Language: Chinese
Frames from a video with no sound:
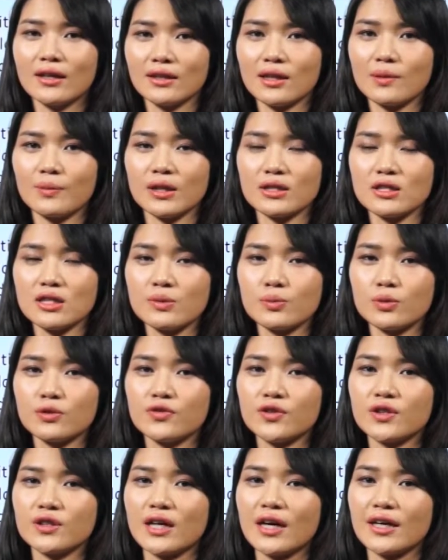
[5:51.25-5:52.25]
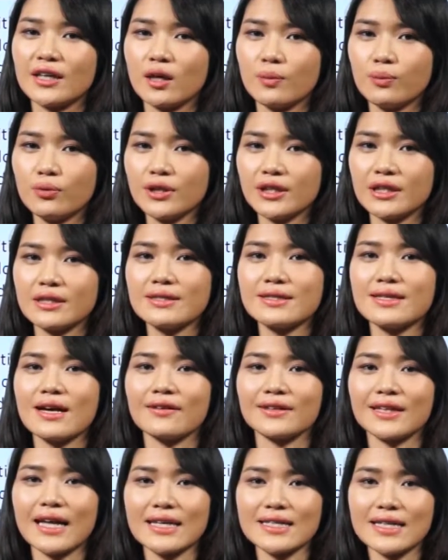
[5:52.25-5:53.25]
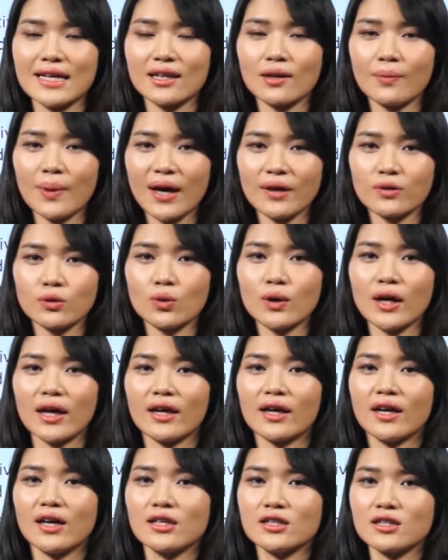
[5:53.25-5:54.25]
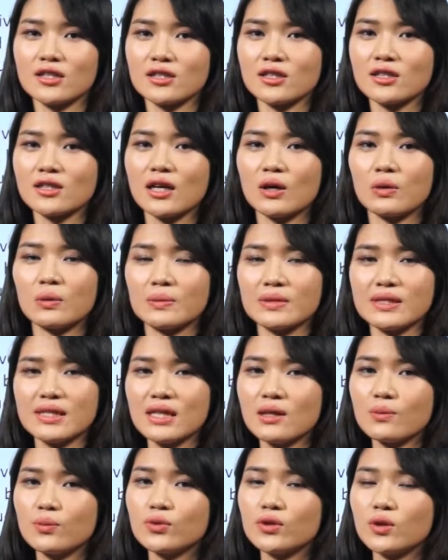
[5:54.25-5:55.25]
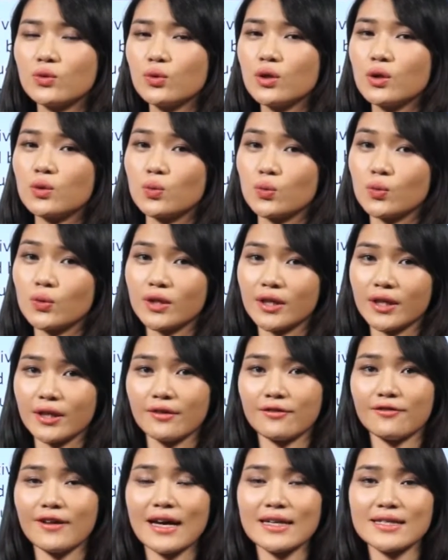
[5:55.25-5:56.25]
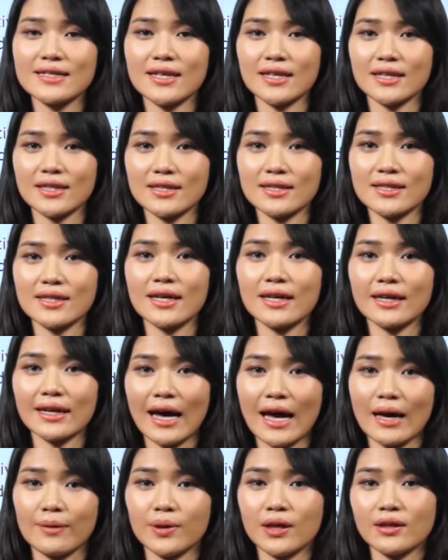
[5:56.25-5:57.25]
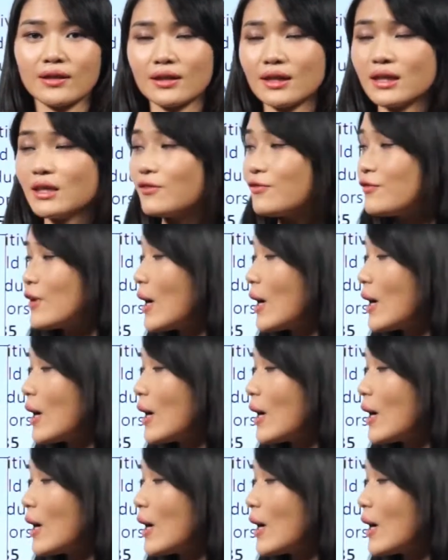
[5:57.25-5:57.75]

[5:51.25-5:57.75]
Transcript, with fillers: 那么这部分呢，也不影响大家的判断，只是呢，我们进一步的阅读可以发现一些改变的地